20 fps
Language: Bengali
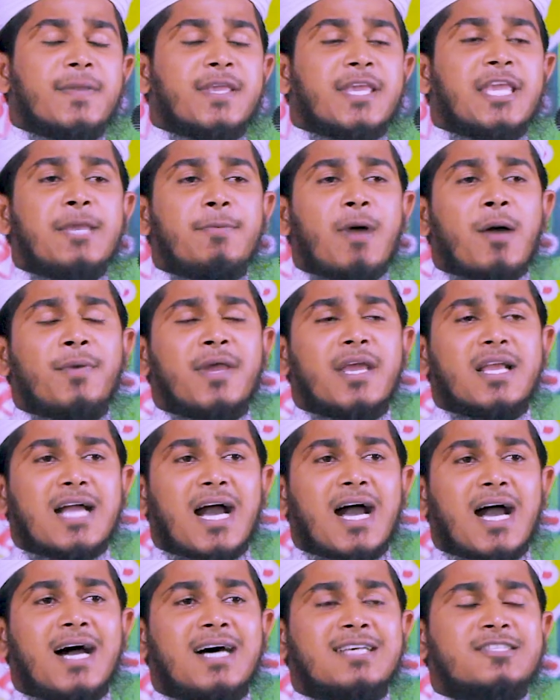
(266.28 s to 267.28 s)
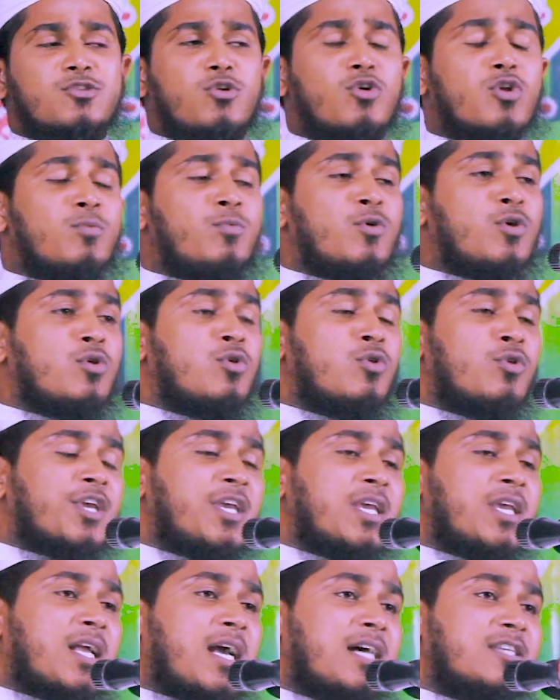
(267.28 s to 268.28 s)
কিভাবে কাজ করব
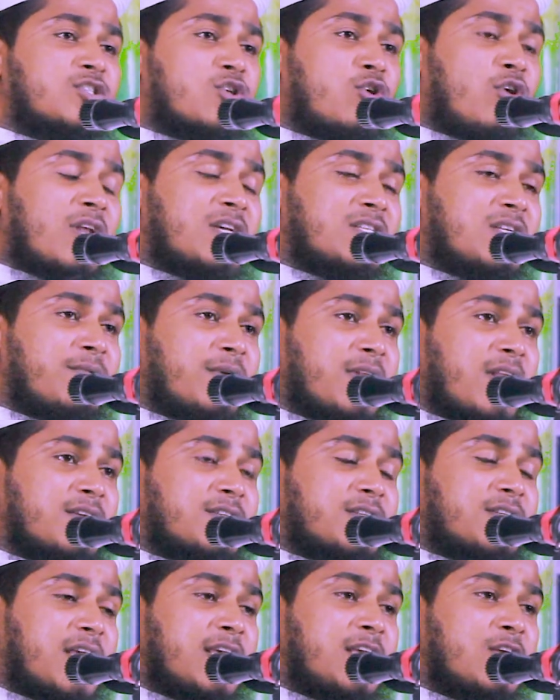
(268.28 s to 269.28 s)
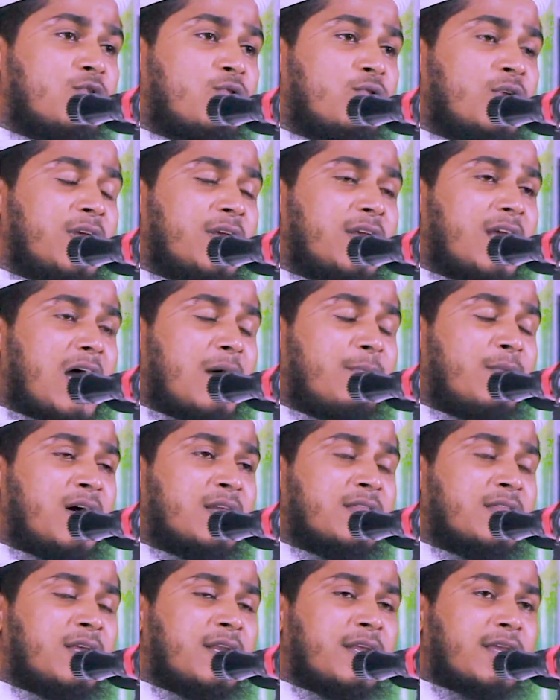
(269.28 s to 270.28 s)
কি কাজ করা যাবে না সেইগুলি
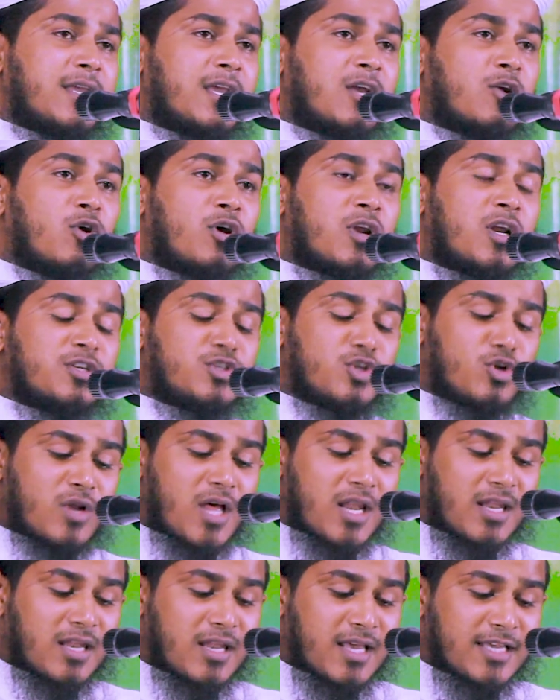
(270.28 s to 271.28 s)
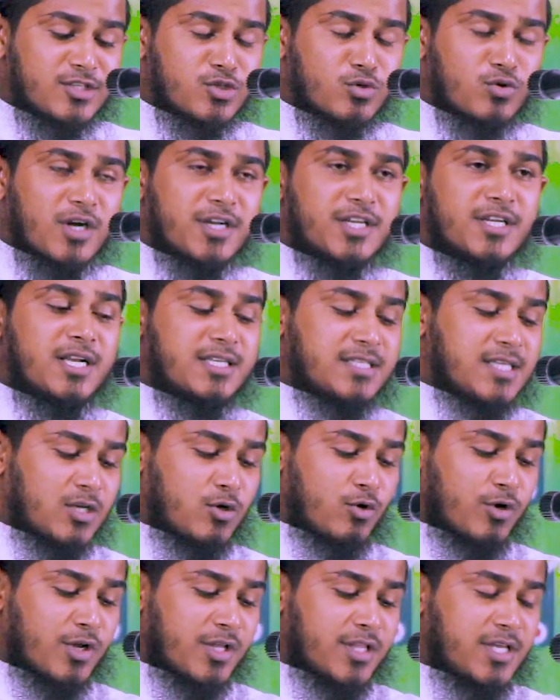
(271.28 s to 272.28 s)
আমাদেরকে করার জন্য আল্লাহ সুরাটি নাজিল
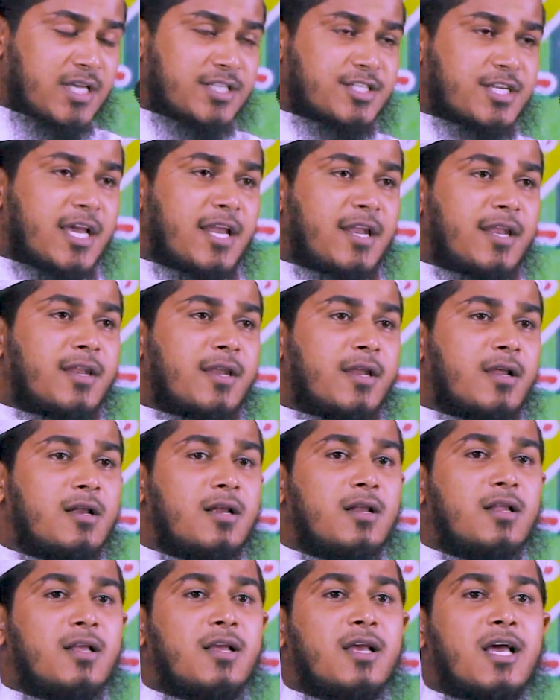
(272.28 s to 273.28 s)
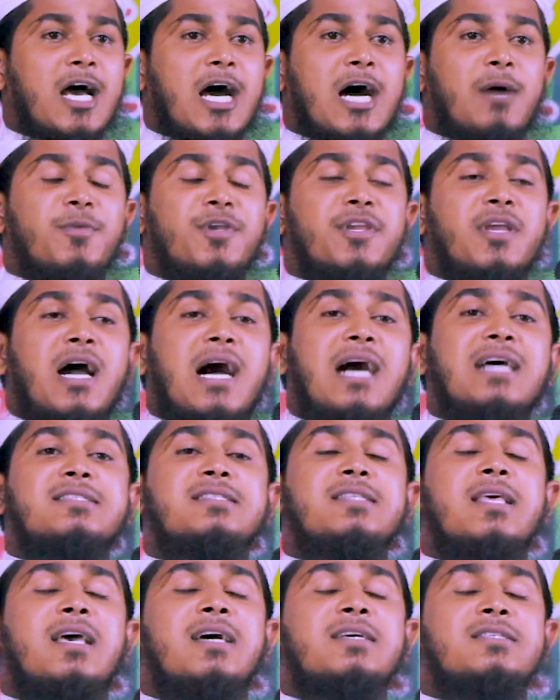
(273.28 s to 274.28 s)
করে দিয়েছেন আমি
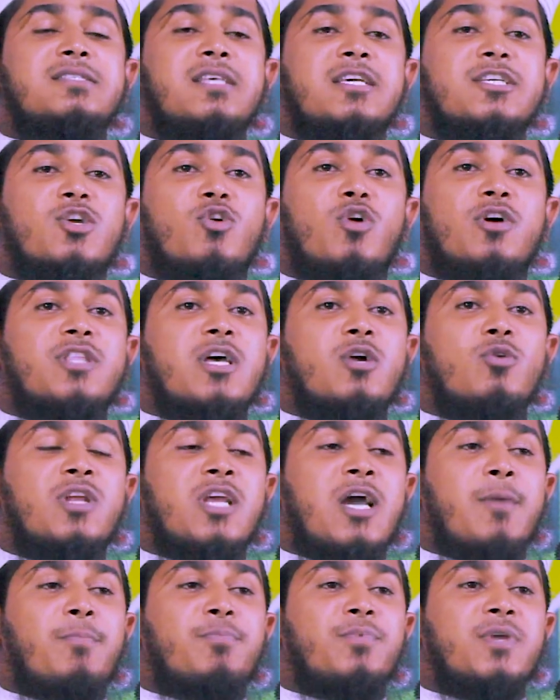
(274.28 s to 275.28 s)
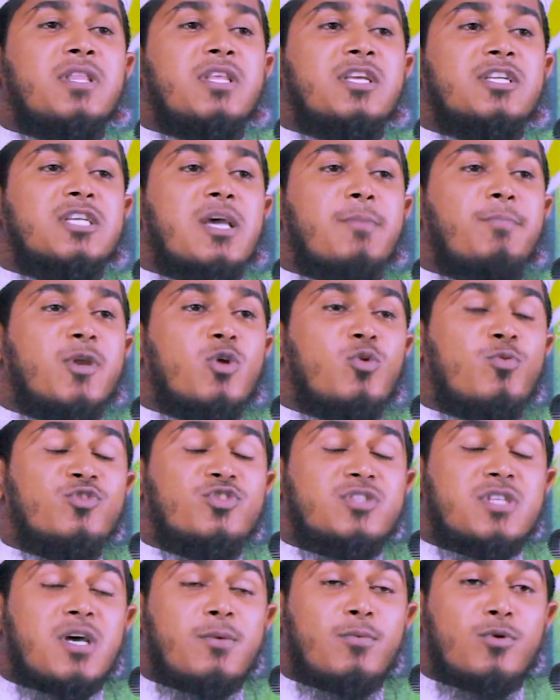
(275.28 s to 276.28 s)
আস্তে আস্তে কথাগুলি আপনাদের সামনে
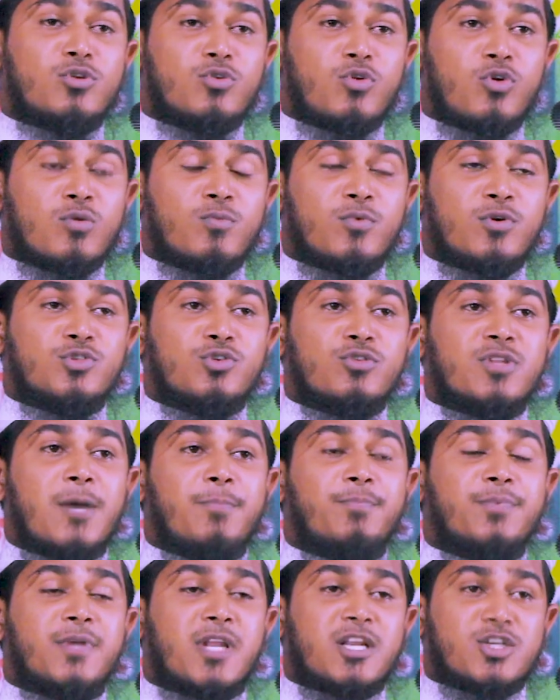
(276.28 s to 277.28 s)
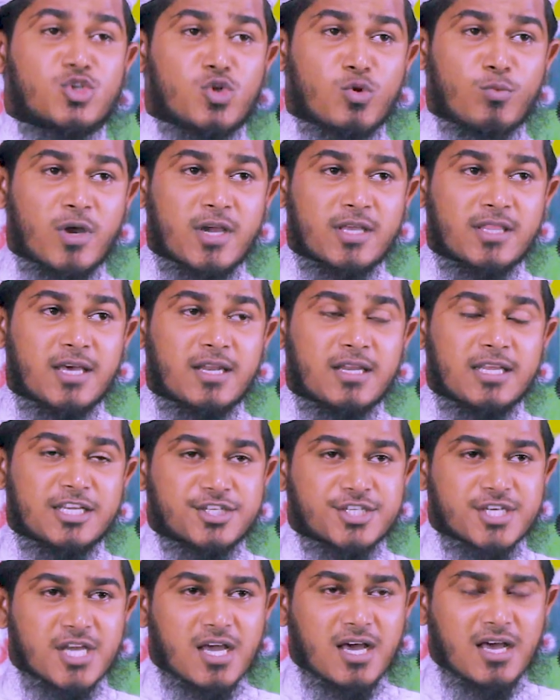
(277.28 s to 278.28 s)
উপস্থাপন করব যদি আপনারা সময় দেন
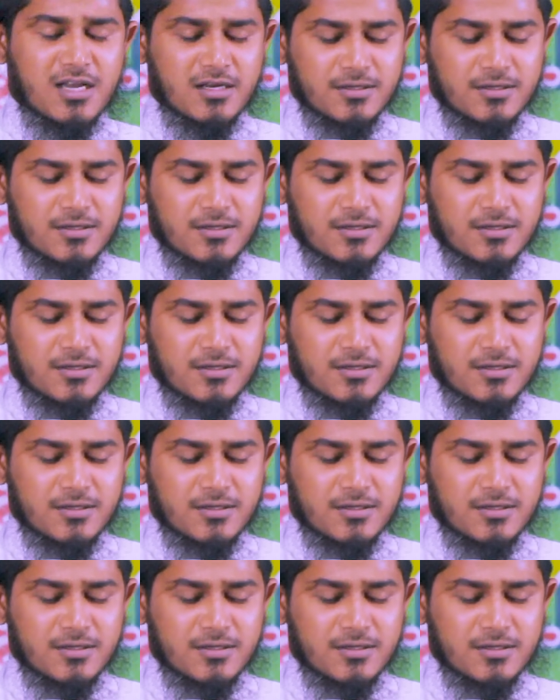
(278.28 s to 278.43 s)
ইনশা